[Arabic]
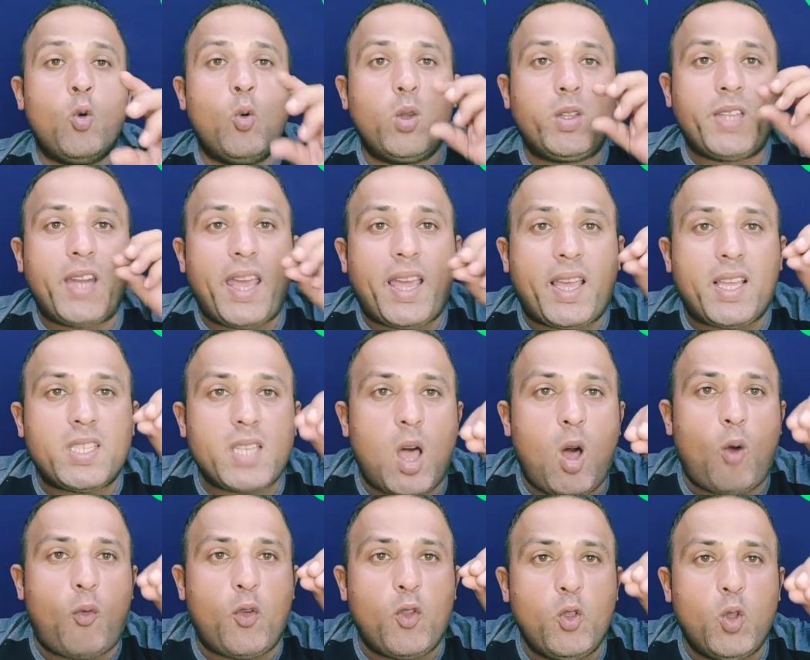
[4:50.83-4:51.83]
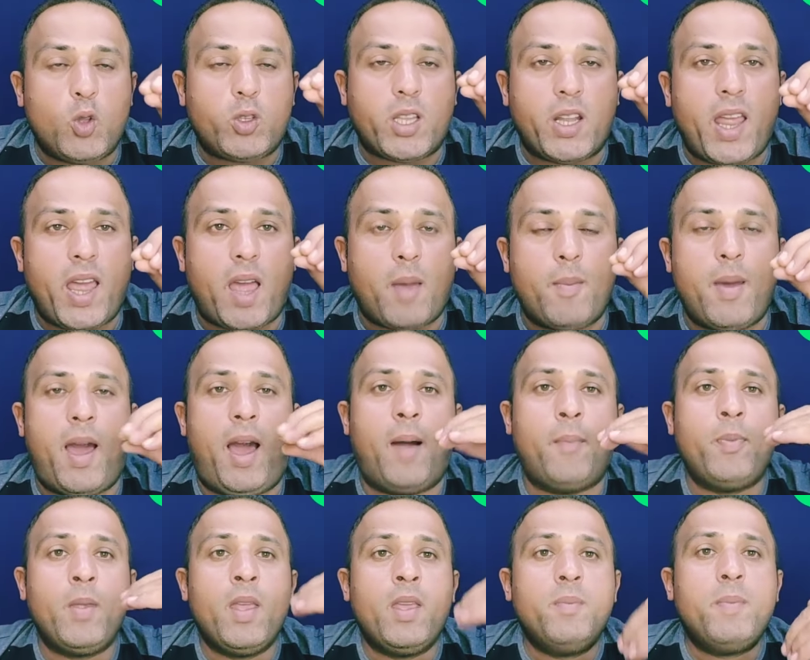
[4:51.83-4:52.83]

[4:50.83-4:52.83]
وتركز قوي في النقطه دي يا جماعه